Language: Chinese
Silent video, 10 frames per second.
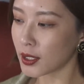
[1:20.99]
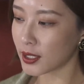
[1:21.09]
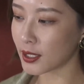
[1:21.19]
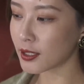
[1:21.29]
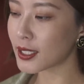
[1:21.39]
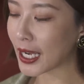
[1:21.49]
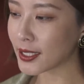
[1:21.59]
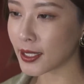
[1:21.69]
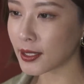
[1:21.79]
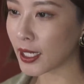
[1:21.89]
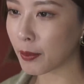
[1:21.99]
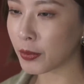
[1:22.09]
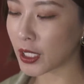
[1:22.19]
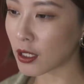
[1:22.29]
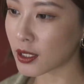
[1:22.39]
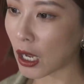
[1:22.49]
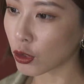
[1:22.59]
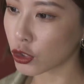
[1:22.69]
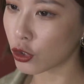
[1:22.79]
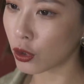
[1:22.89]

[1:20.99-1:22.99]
其实，在今年比较早的时